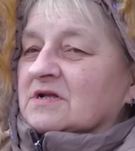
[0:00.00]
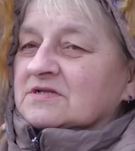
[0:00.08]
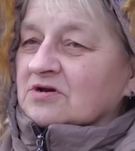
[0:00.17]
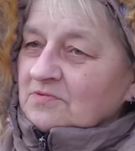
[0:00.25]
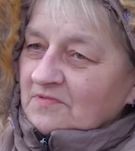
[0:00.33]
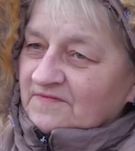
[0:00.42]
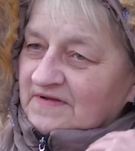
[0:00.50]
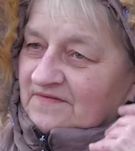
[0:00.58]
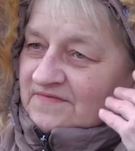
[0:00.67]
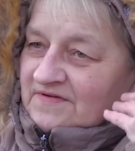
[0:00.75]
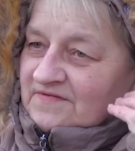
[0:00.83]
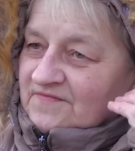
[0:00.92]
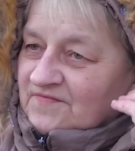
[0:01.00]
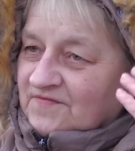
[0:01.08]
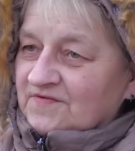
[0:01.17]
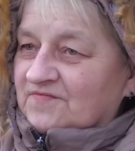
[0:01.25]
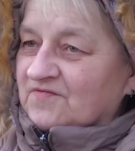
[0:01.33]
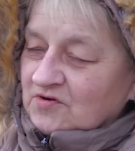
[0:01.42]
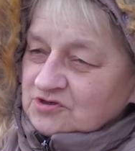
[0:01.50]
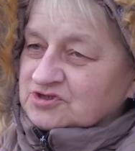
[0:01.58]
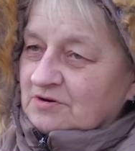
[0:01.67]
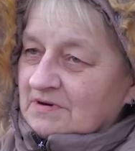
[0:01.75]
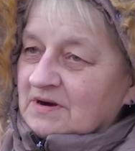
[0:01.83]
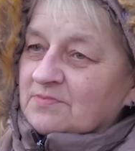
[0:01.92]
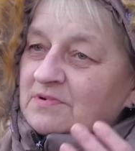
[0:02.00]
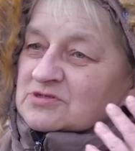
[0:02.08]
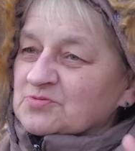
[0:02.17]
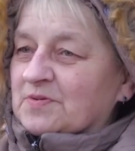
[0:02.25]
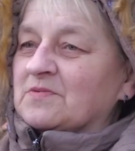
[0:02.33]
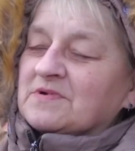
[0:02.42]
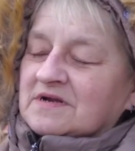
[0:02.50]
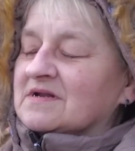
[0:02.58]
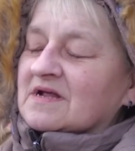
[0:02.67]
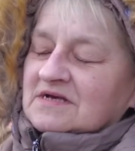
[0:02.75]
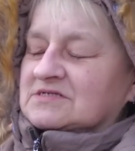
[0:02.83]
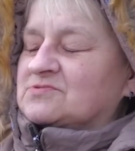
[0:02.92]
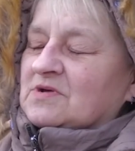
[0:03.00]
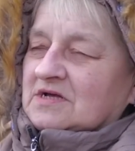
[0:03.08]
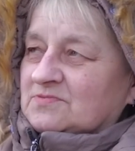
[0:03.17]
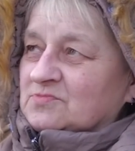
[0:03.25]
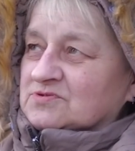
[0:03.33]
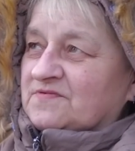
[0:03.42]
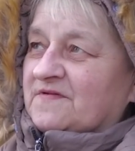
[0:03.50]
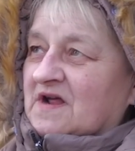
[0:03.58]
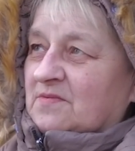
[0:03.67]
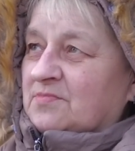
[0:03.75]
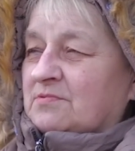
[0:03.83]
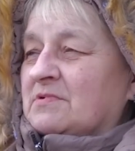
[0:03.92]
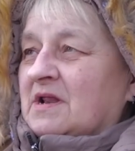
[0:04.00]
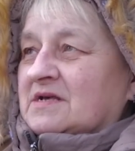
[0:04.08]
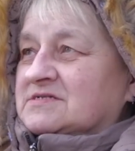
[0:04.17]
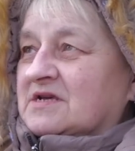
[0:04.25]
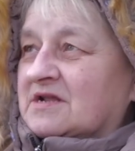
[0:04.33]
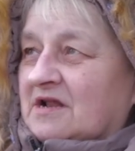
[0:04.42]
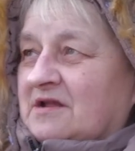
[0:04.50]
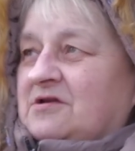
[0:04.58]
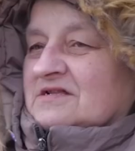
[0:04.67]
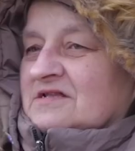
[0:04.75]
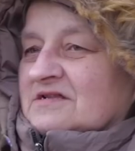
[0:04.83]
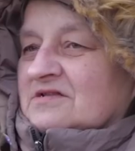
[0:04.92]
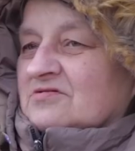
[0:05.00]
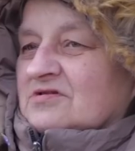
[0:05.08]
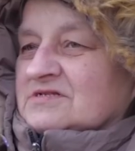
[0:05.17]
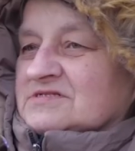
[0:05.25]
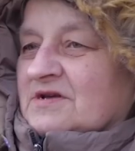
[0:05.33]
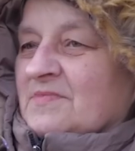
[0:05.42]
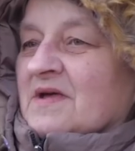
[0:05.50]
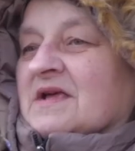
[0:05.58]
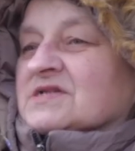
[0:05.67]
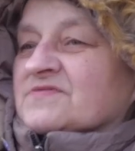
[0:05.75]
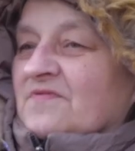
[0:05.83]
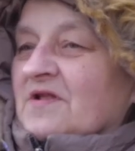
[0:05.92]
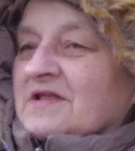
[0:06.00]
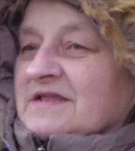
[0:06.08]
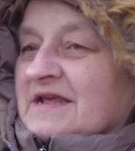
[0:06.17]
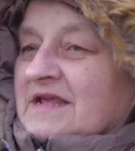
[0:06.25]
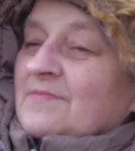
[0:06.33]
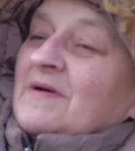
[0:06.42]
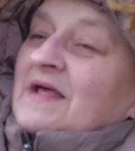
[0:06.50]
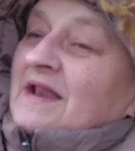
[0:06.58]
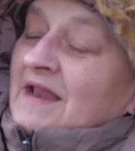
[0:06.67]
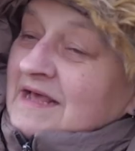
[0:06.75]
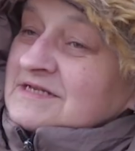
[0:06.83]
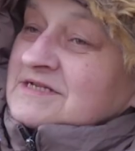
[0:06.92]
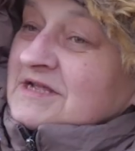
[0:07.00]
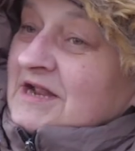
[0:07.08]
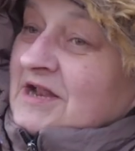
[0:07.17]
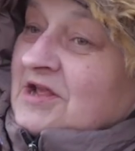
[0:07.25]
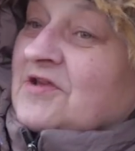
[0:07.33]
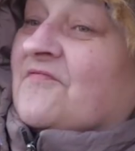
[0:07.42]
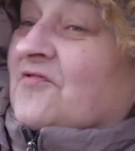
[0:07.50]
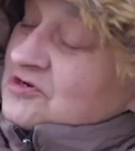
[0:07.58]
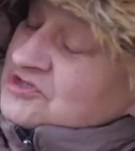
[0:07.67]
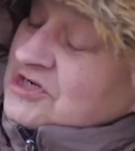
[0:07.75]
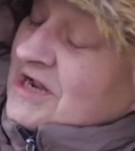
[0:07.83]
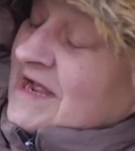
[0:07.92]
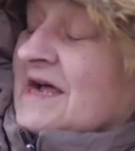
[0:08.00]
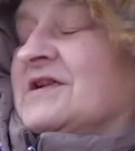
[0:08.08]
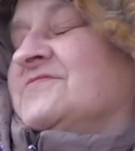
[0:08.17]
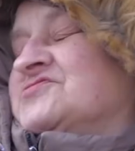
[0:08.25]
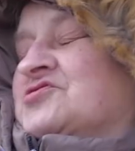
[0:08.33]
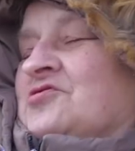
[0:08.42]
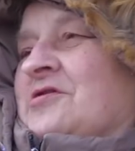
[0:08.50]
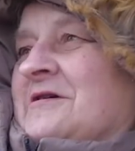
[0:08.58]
Dlatego mówię, w, w kościołach była zupełnie inna atmosfera, jak były lekcje religii. Dlatego jestem zwolennikiem lekcji religii w kościele, a nie w szkole.